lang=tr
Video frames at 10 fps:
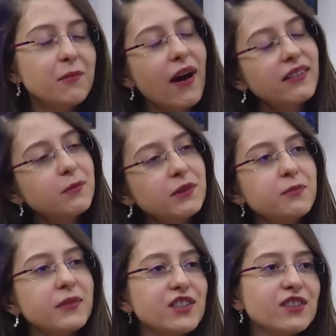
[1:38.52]

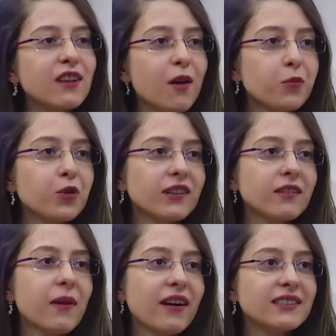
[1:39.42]
Pandeminin başından bu
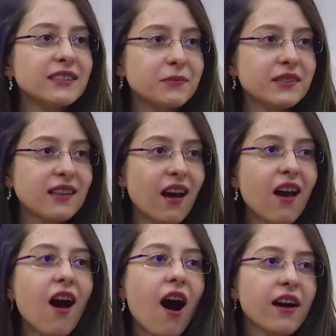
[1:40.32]
yana baktığımızda
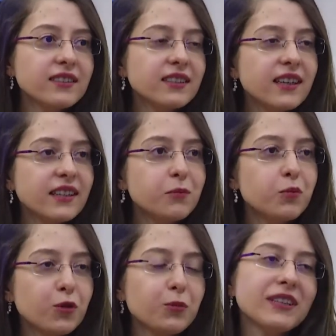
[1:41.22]
artık
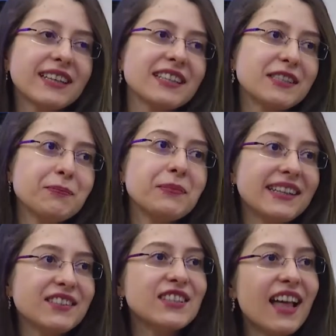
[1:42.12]
hani büyük bir kesim
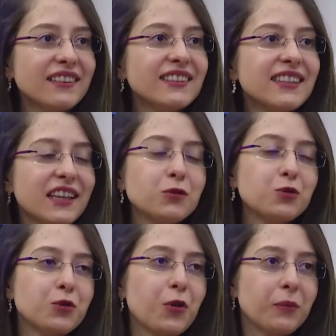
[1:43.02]
bilinçlendi diye
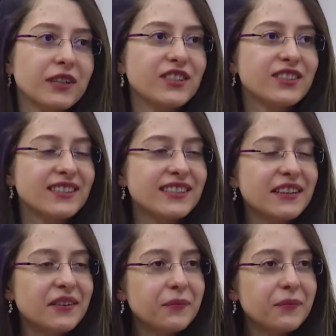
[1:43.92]
düşünüyorum açıkçası